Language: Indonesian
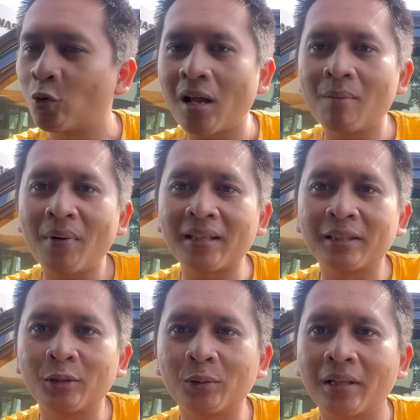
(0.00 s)
Kurang pas
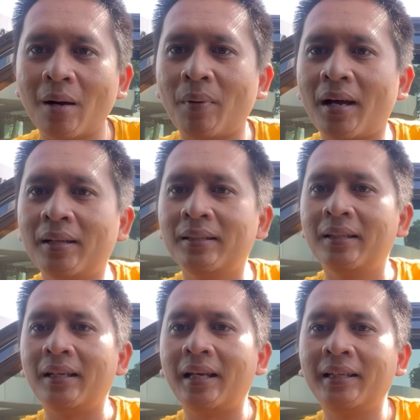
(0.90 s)
gitu, kenapa?
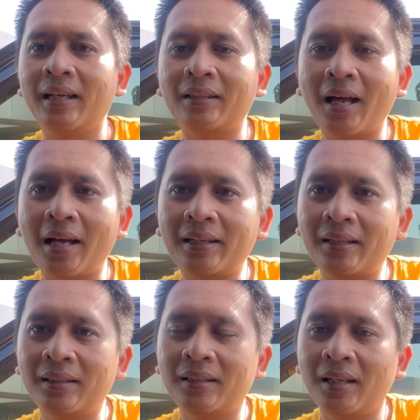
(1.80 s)
Nah ini kita ada
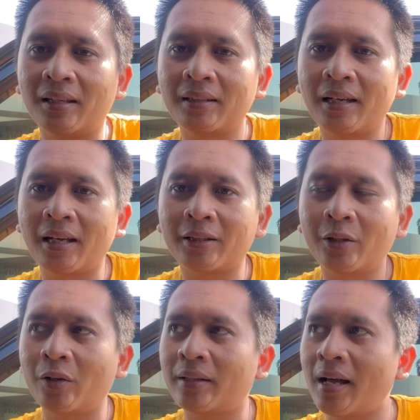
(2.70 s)
di dealernya
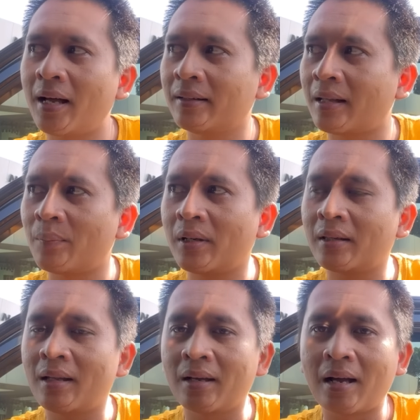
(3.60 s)
Toyota Tapi
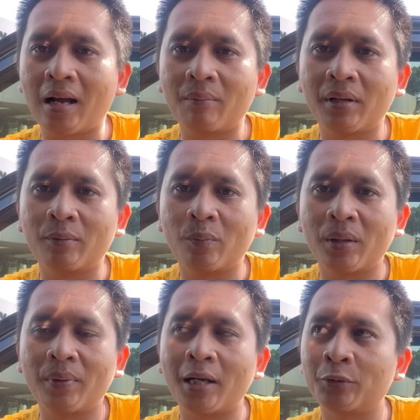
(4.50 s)
kita nggak ngambil
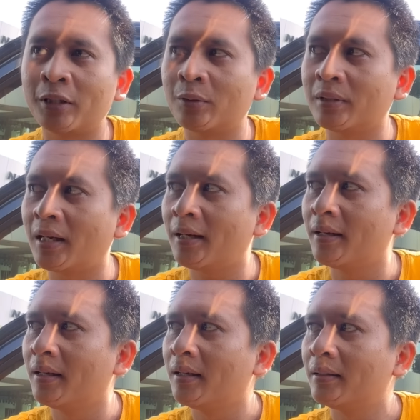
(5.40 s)
mobil baru tentunya
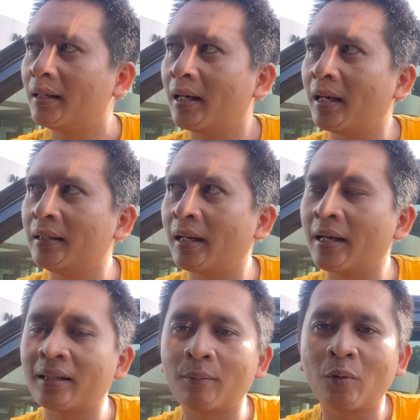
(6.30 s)
Dan yang
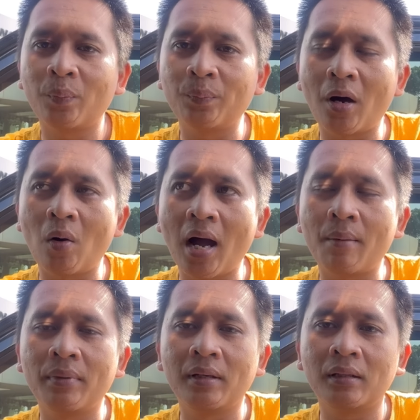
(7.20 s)
kita mau, mau
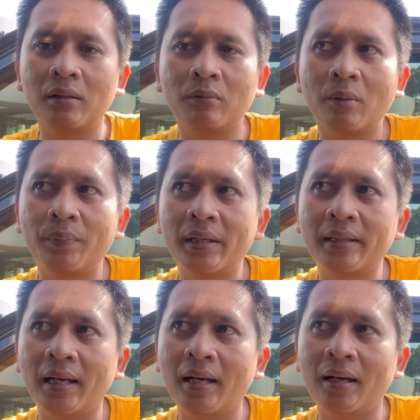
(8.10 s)
ambil itu
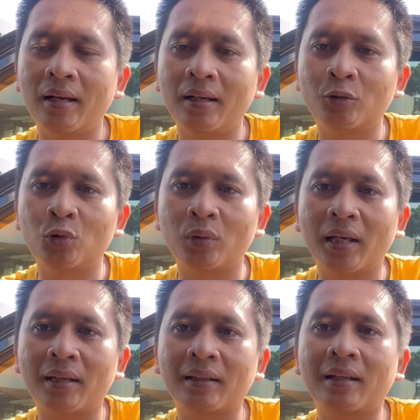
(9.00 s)
mobilnya Suzuki
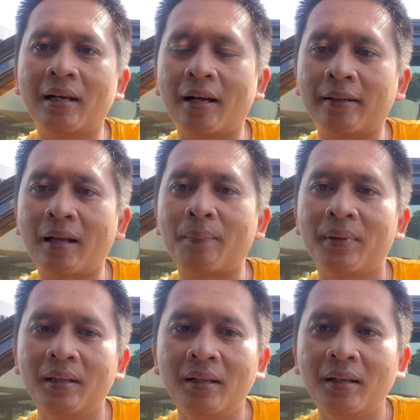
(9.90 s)
R3
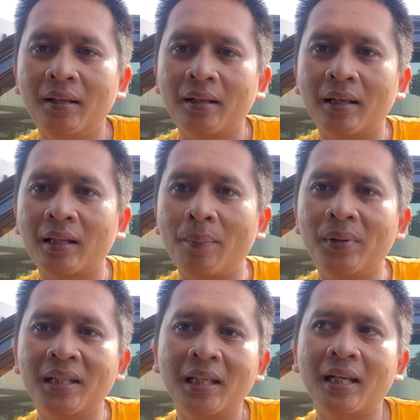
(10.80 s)
Tapi kita
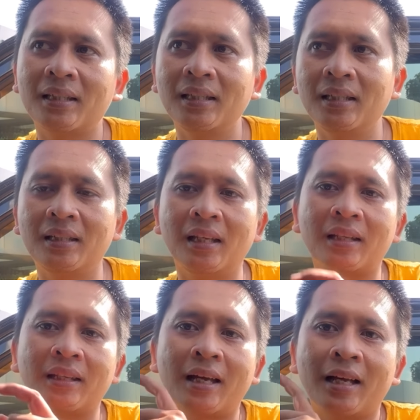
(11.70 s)
belinya di
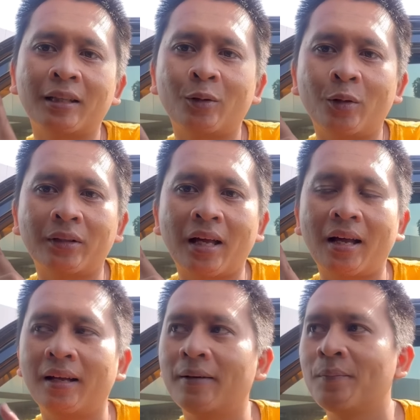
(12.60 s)
dealernya
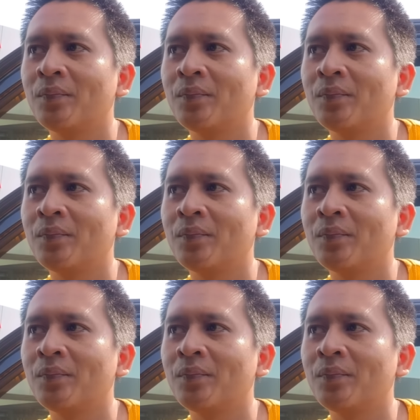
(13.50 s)
Toyota